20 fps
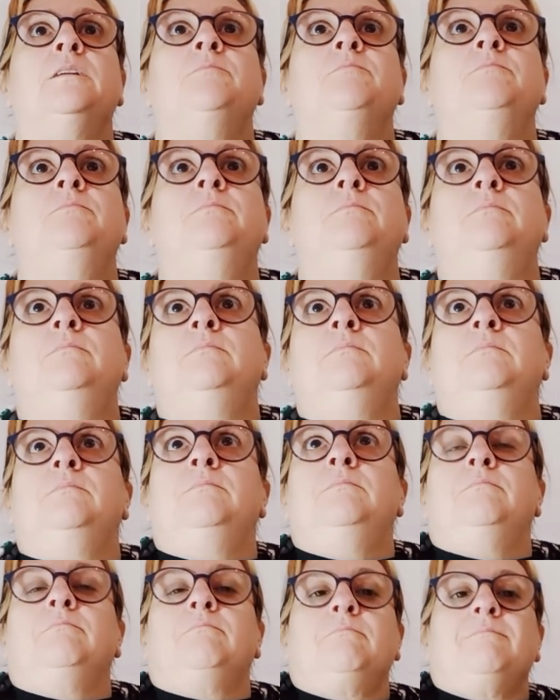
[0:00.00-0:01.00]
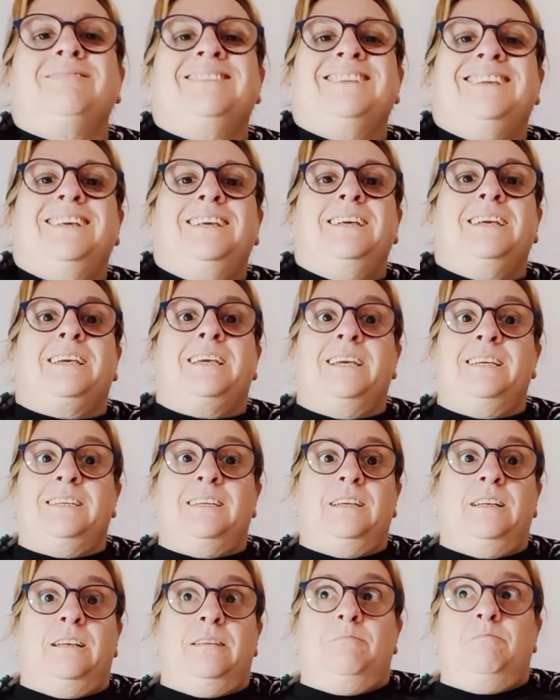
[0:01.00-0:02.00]
Mm,
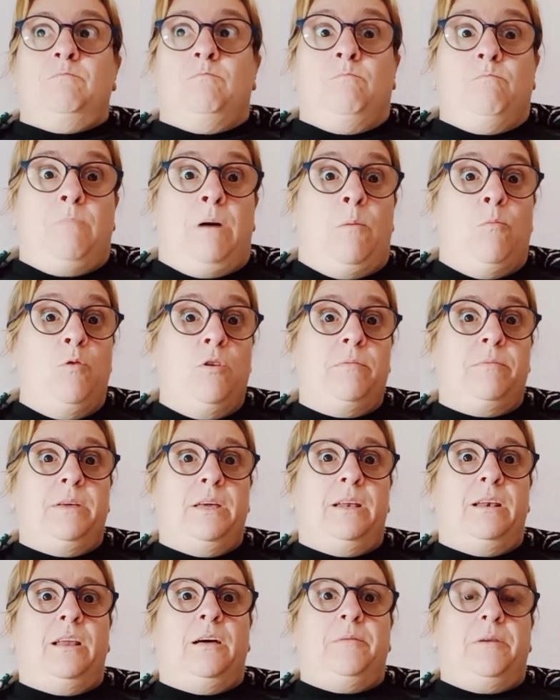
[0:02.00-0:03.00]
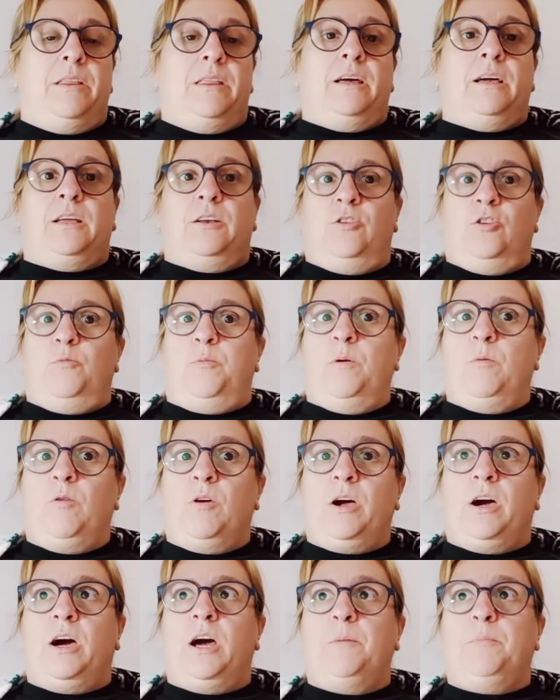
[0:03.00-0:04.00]
que va muy bien, la verdad, que no nos
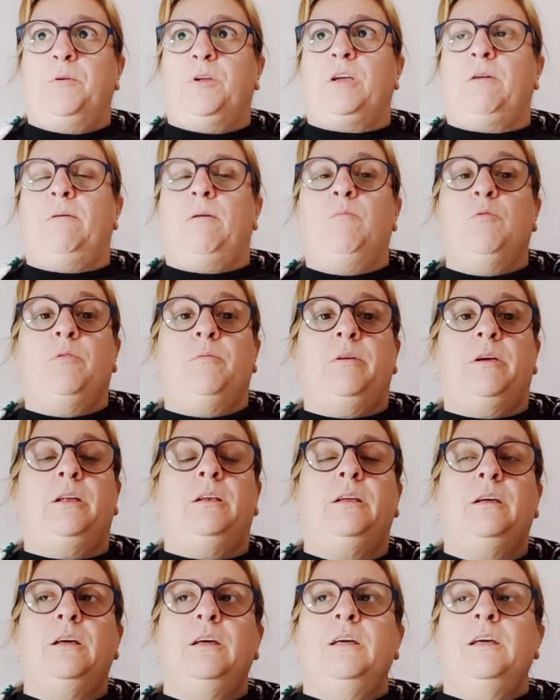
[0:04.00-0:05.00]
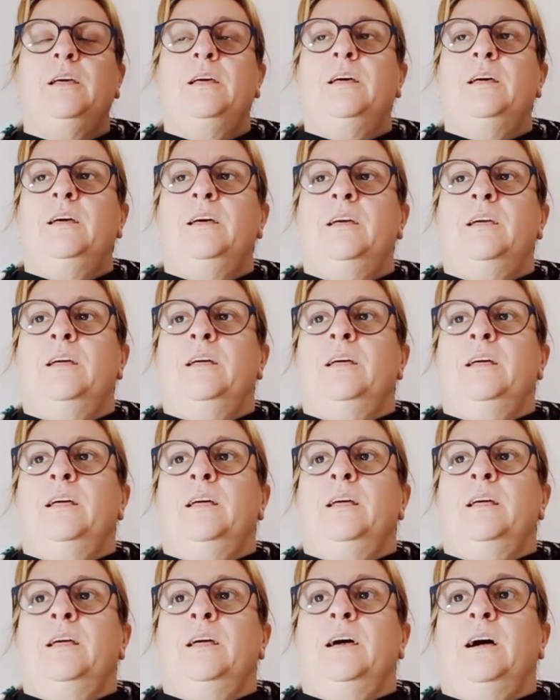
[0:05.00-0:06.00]
podemos quejar porque va muy bien.
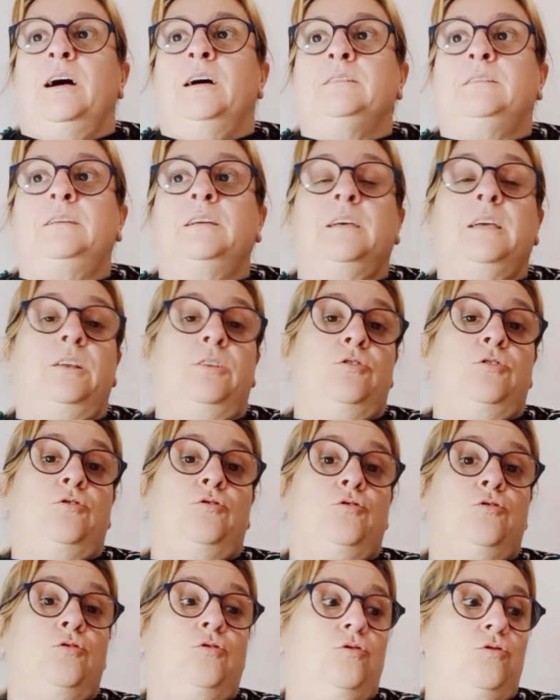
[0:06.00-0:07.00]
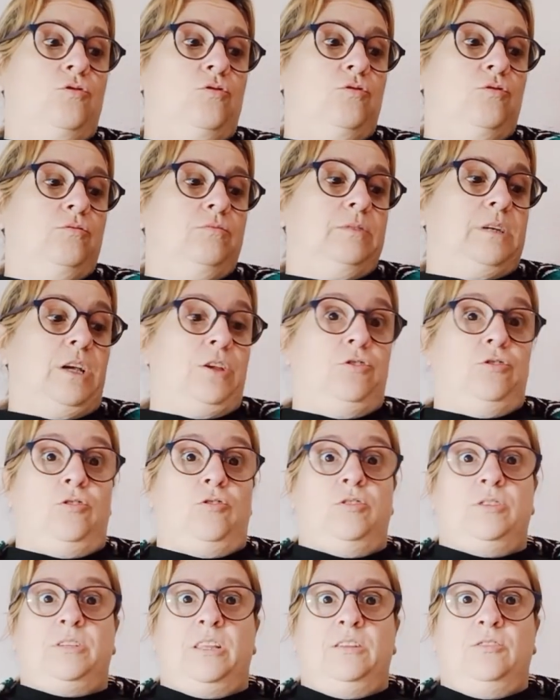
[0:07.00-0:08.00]
Así que no, que yo
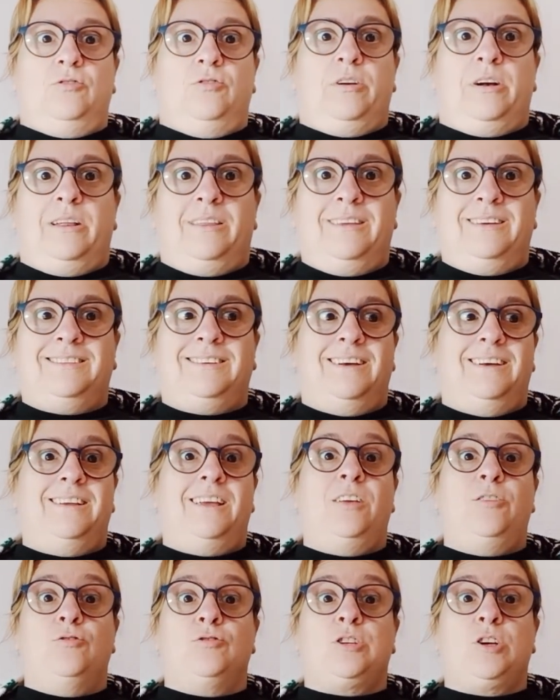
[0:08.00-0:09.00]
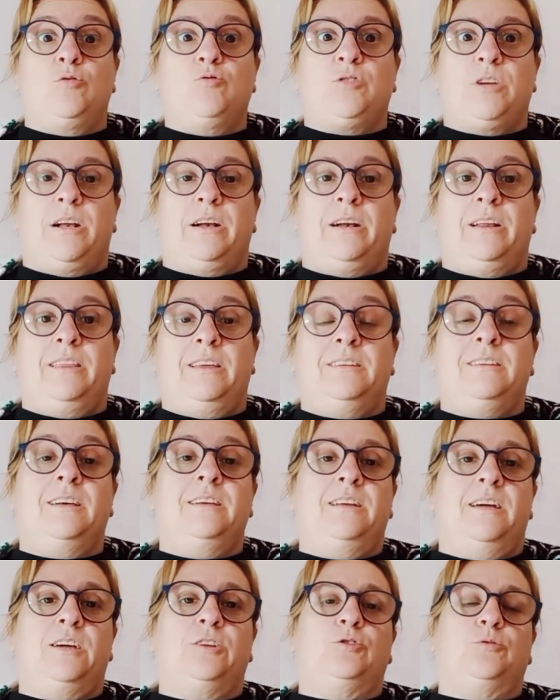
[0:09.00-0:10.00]
tengo este editor gracias a ella y lo sé usar gracias a
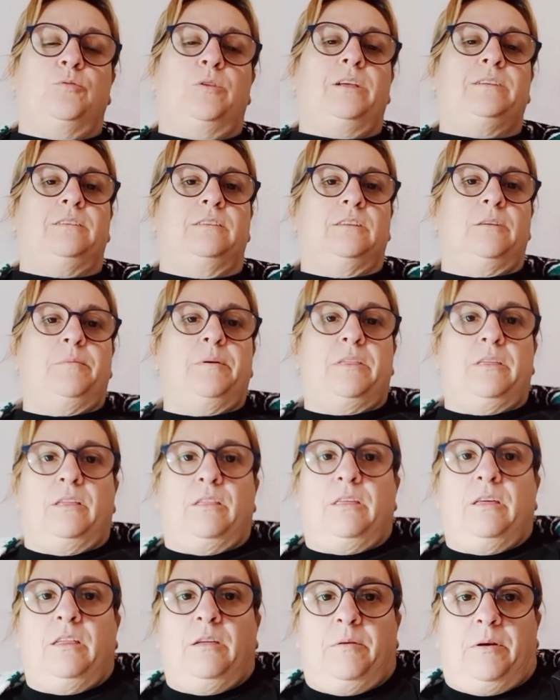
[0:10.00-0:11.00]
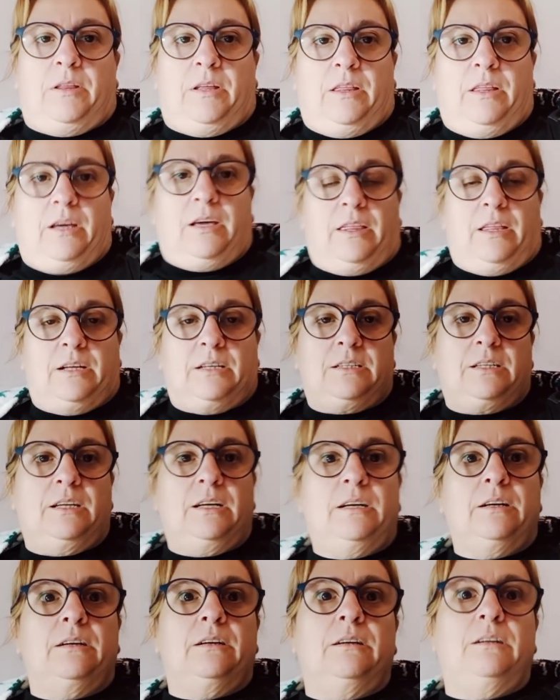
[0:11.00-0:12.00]
ella que tuvo la santa paciencia de verdad de
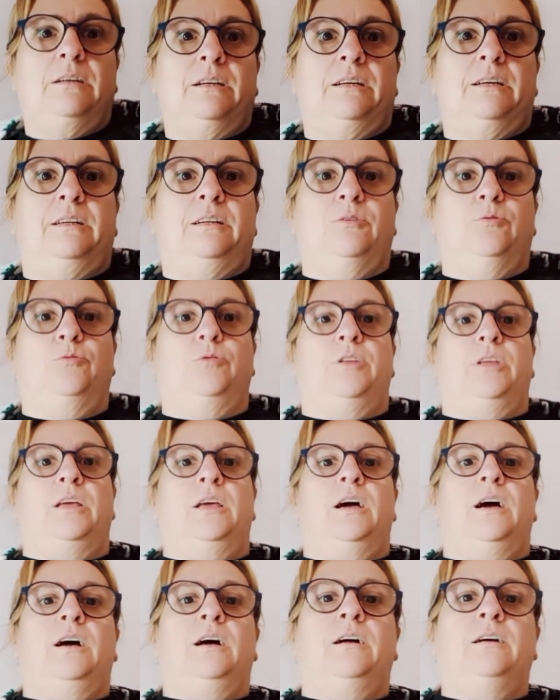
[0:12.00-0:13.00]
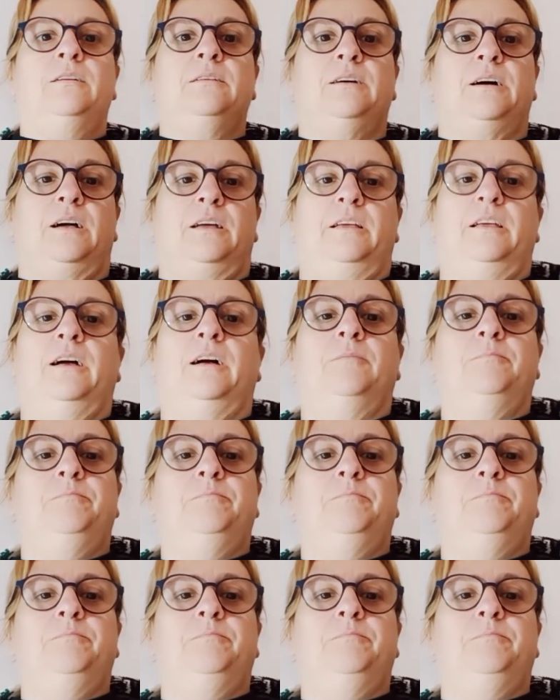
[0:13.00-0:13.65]
quedarse eh, un día ahí